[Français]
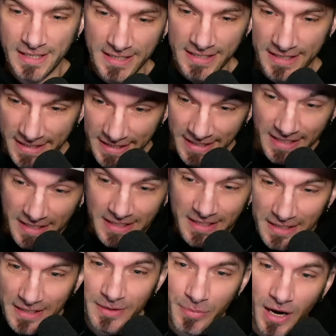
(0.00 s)

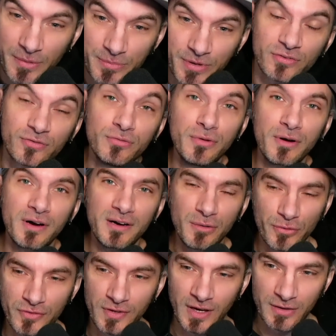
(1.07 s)
Et bah bien sûr, hein,
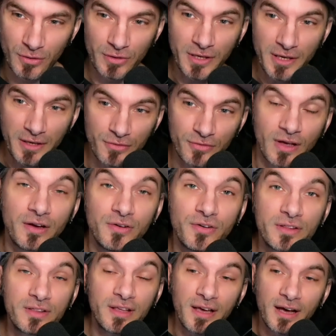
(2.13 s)
on s'y attendait, ça avait
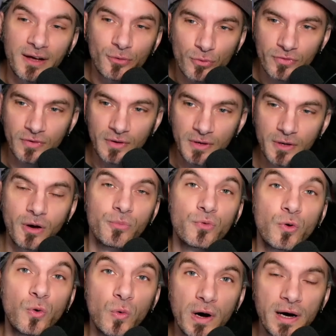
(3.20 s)
été annoncé comme
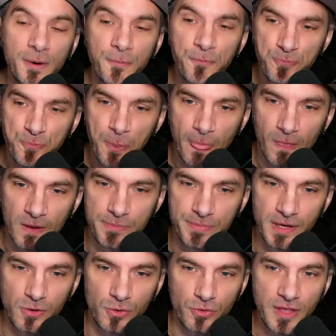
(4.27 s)
quoi eh
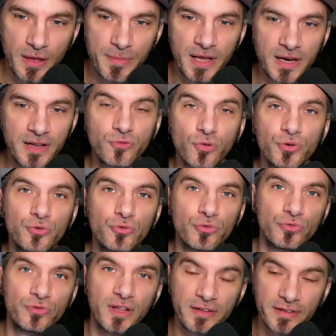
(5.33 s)
bien, le thème allait tourner autour
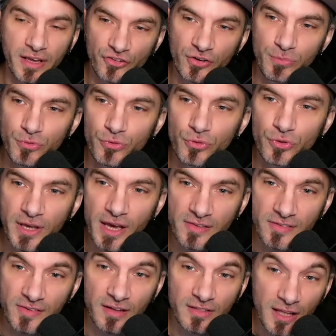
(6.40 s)
du Tenkashi Budokai.
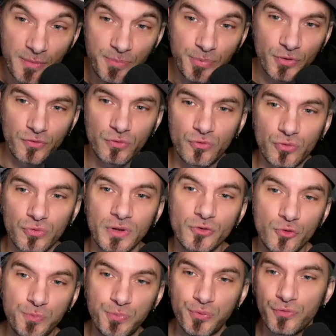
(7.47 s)
Certains pensent au tournoi
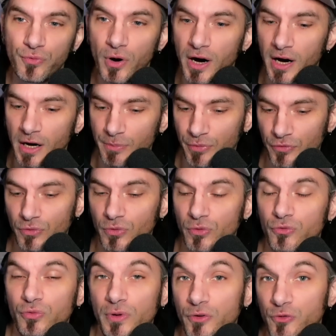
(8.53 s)
du pouvoir, hein, parce que le
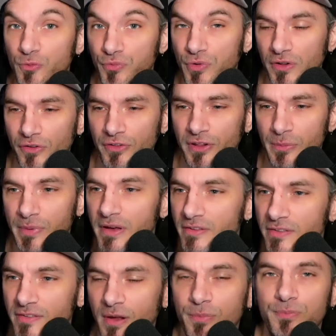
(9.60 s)
tournoi du pouvoir dans des baisses, ça